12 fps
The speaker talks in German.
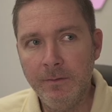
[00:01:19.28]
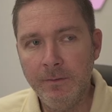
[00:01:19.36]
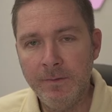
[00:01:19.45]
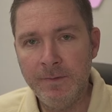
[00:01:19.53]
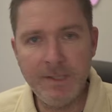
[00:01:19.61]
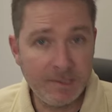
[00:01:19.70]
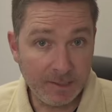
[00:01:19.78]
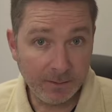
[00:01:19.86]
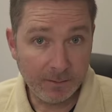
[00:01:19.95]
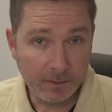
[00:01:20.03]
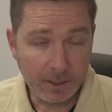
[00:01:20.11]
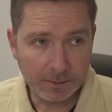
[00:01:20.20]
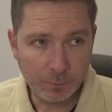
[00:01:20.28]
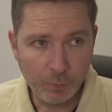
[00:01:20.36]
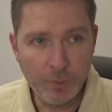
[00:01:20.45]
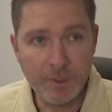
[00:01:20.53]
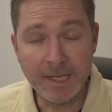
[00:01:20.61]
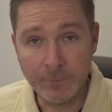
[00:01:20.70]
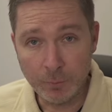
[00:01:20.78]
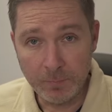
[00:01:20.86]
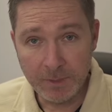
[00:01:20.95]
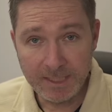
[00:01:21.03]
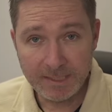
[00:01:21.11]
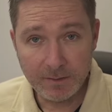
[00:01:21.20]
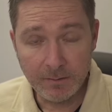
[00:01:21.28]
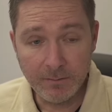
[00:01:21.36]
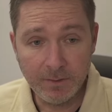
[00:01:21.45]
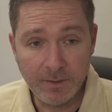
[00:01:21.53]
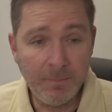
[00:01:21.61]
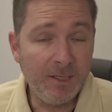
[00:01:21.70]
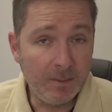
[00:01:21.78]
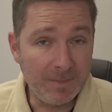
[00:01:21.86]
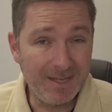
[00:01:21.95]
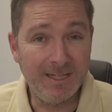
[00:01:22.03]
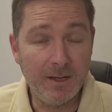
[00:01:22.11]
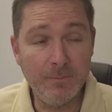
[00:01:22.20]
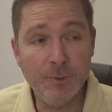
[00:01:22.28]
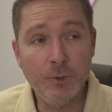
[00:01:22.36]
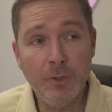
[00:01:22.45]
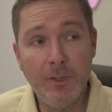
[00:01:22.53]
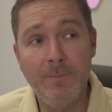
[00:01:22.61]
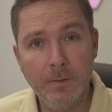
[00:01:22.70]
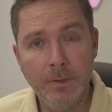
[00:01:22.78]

Sie ist angeklagt und ein Komplize, der mitgemacht haben soll.